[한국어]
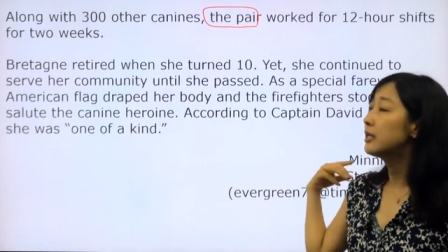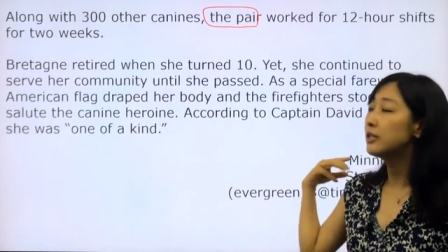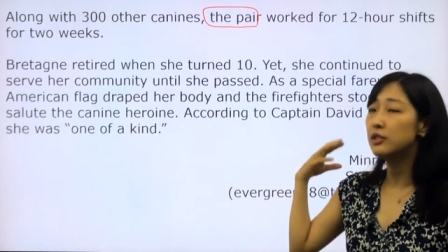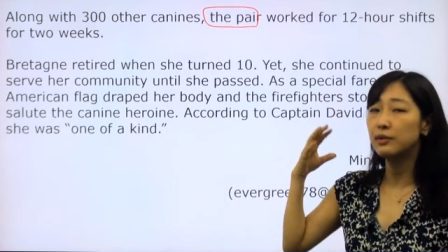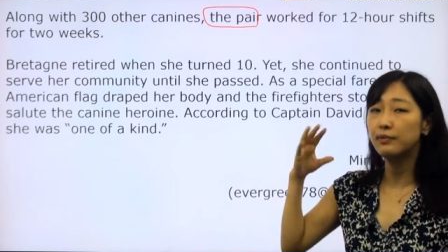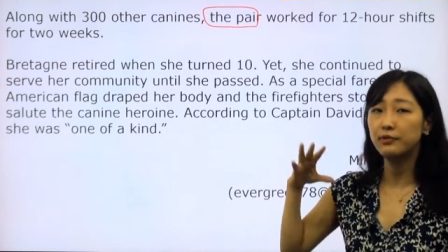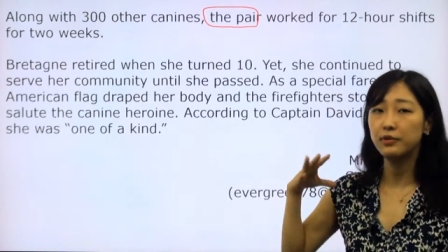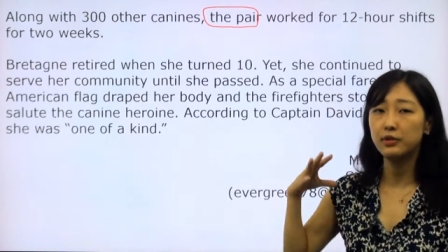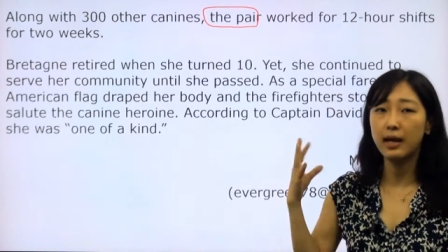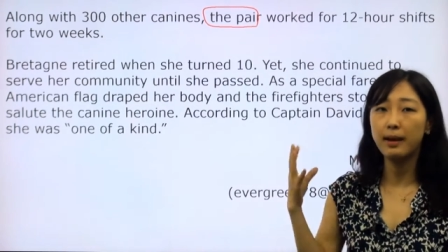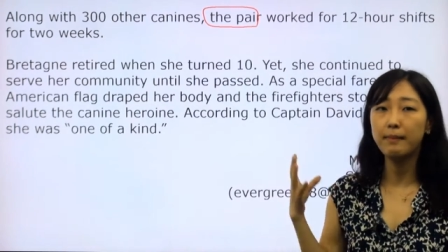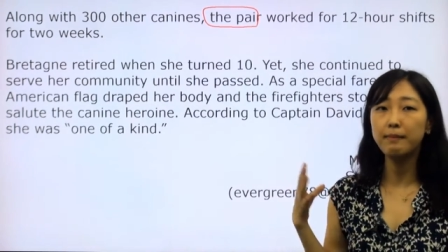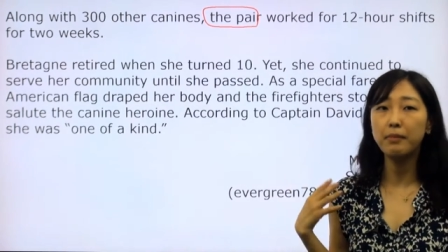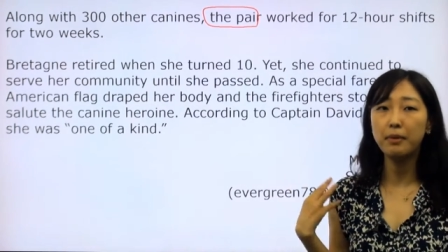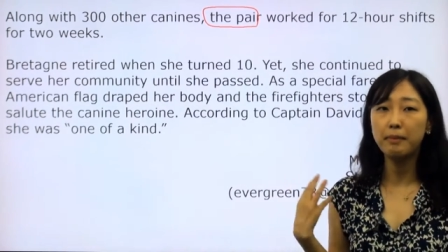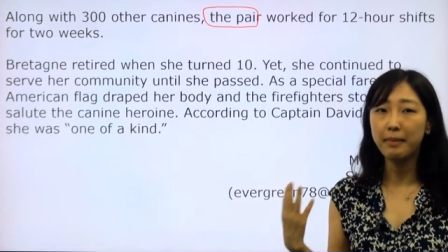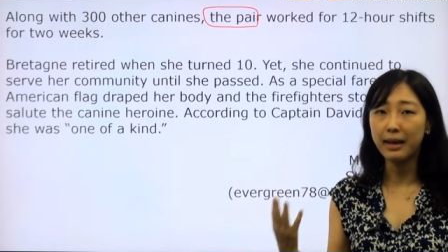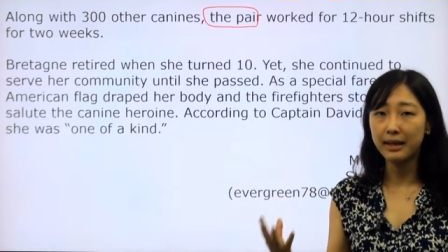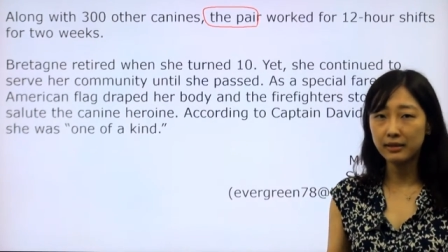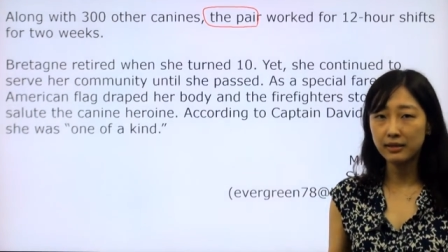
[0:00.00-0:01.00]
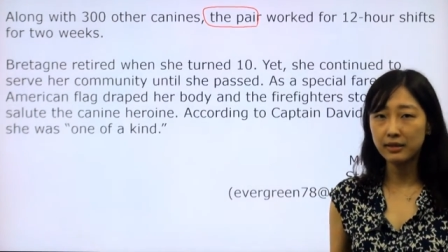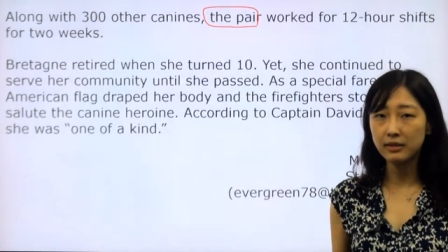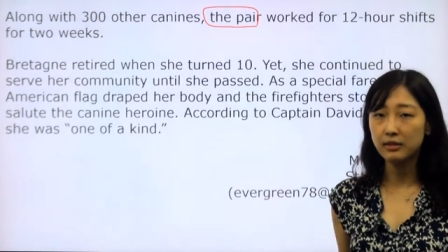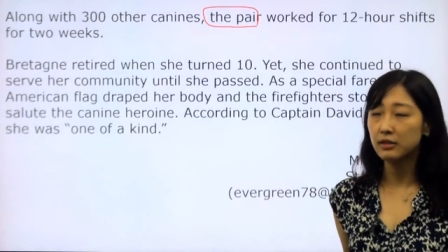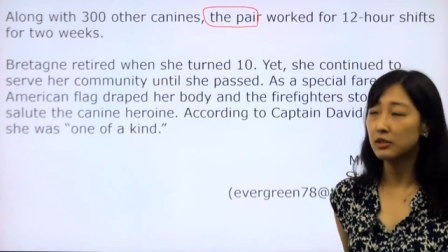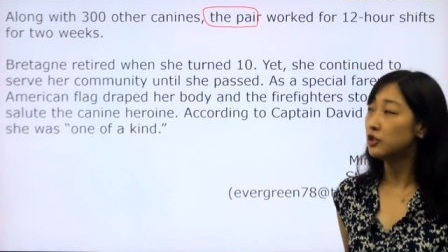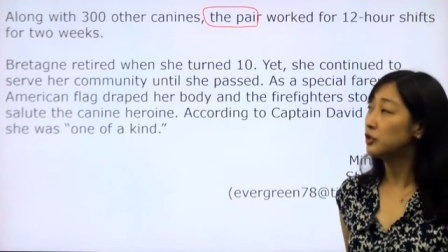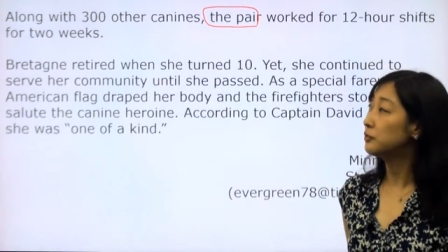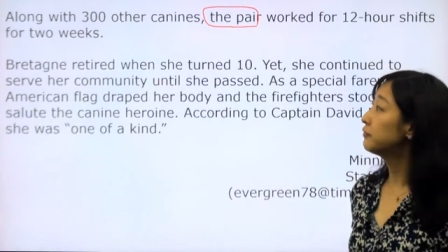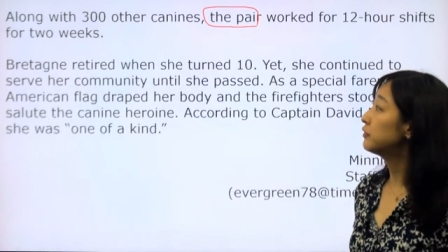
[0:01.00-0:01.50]
시프트, 한 번 맡은
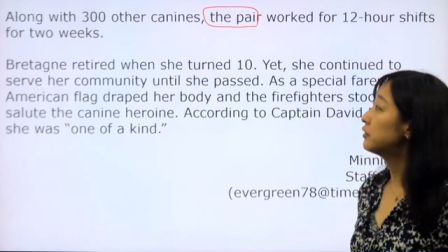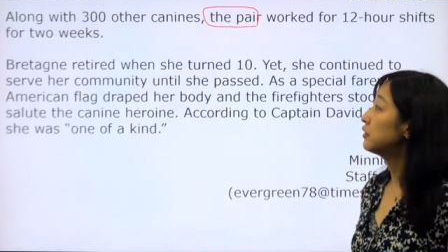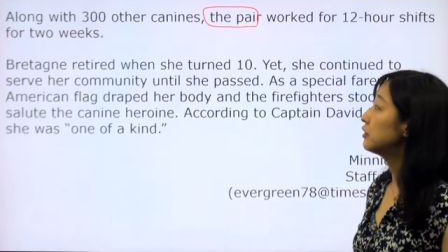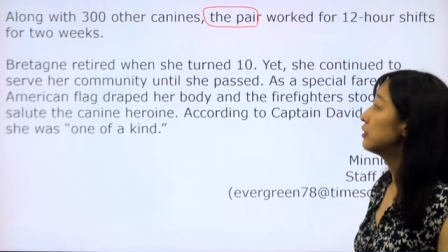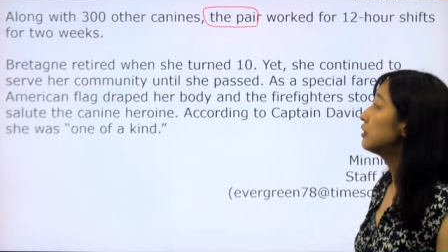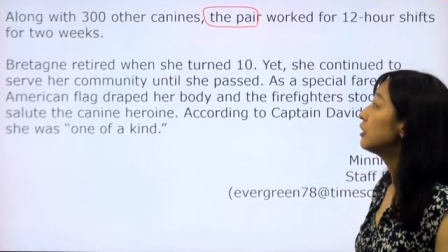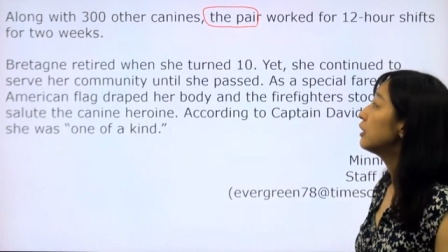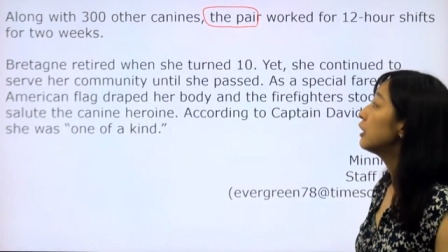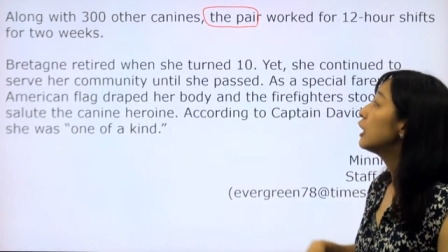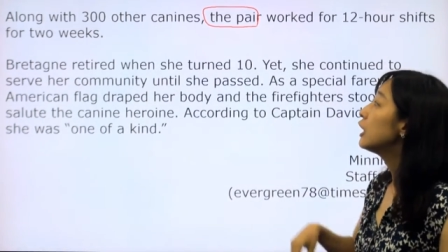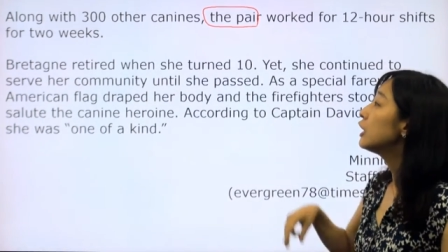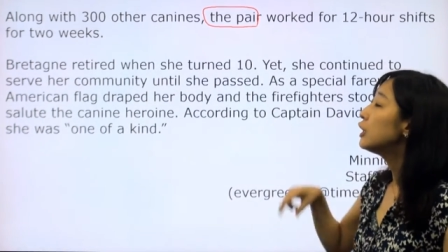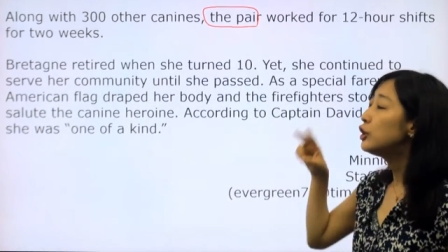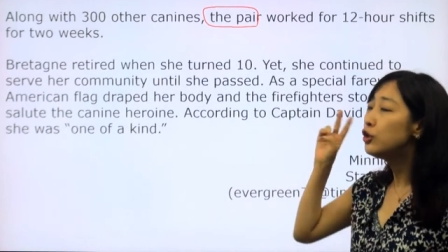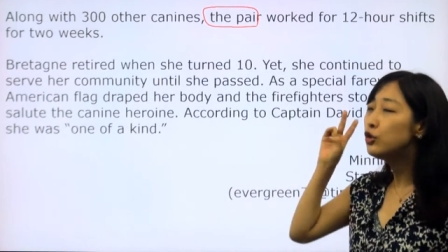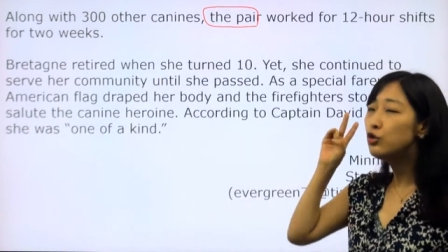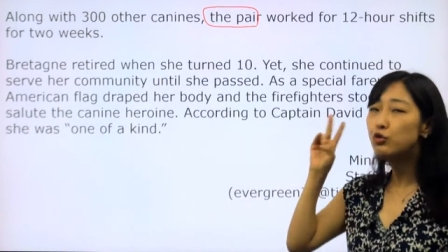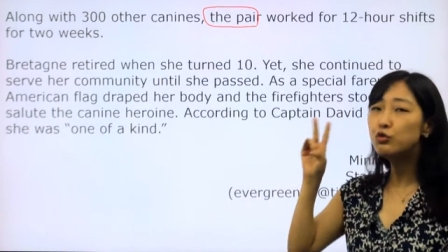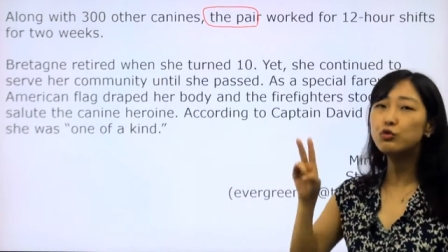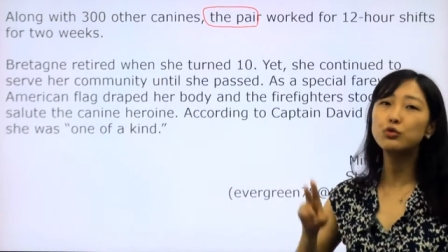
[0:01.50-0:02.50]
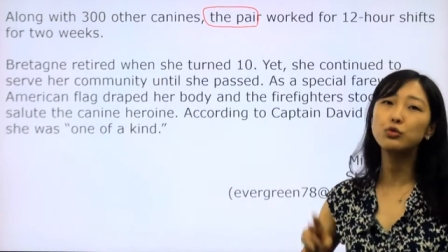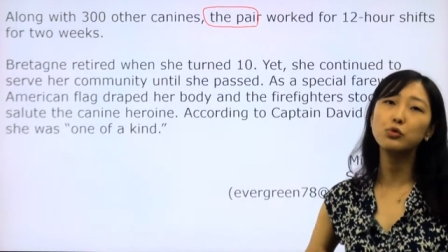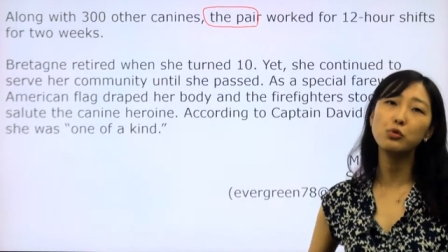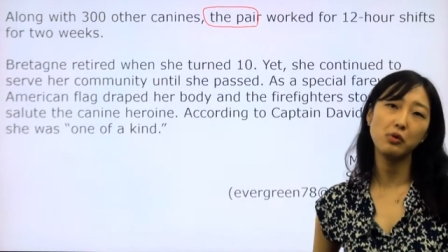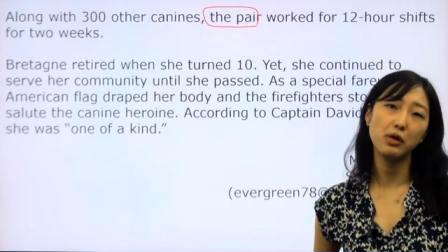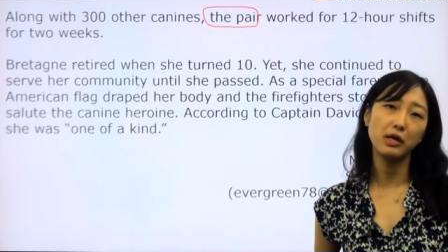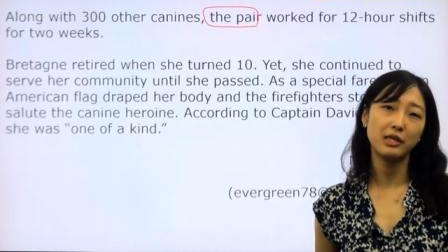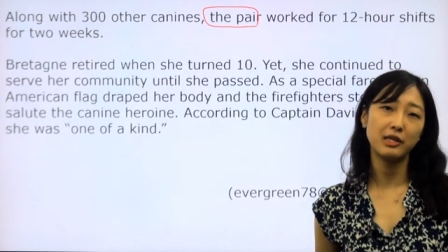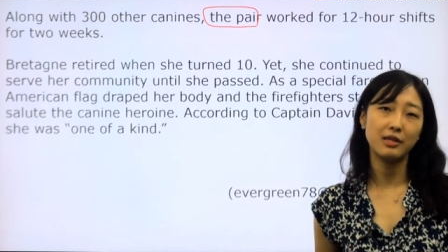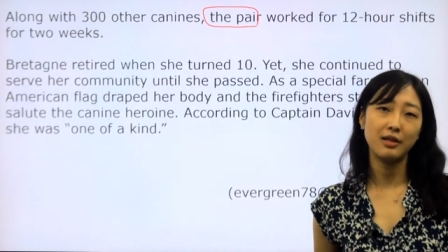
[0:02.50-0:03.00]
그 시프트를 2주
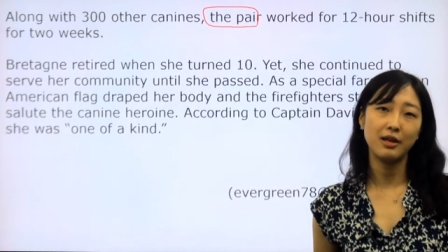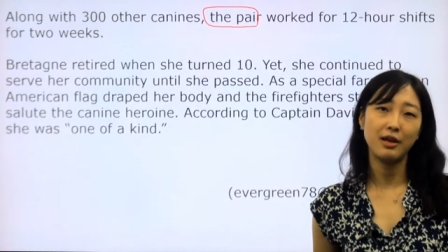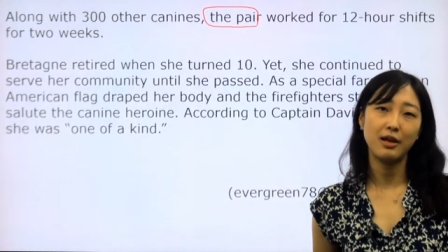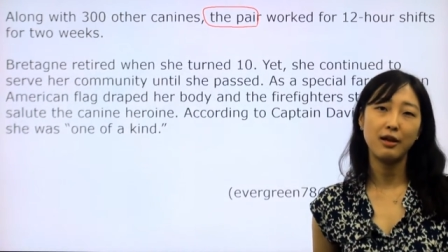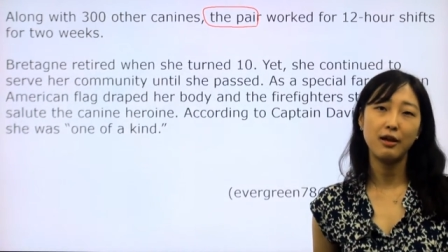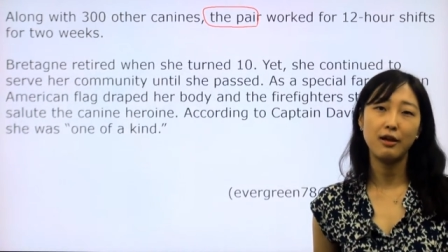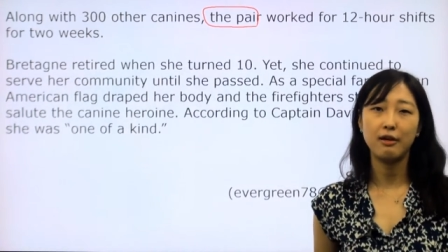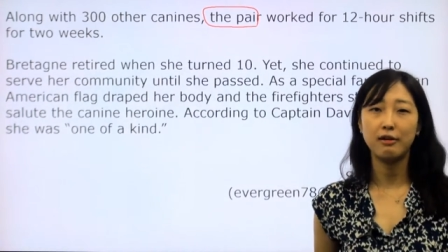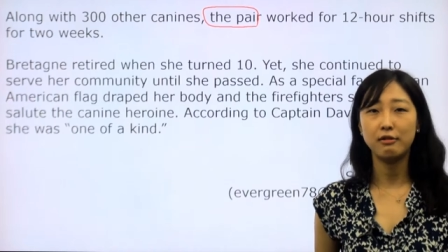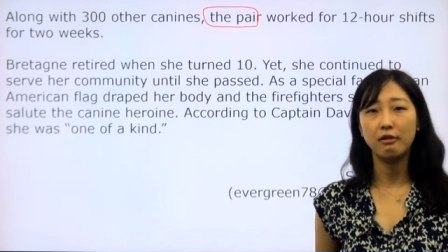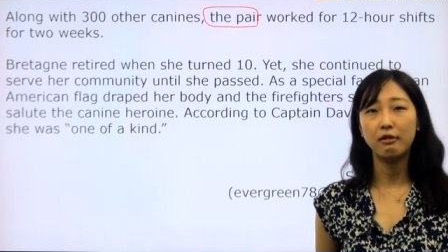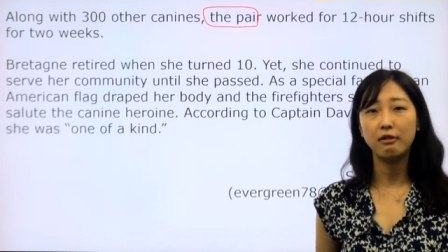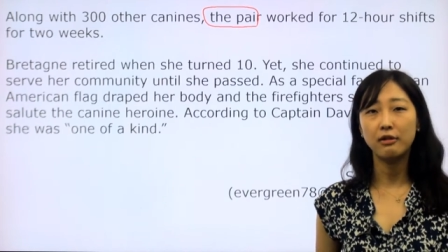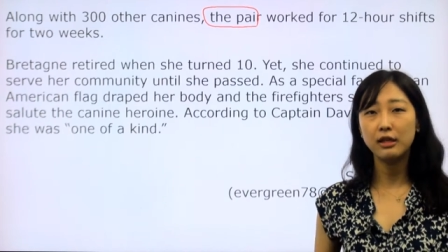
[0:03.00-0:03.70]
동안이나 어,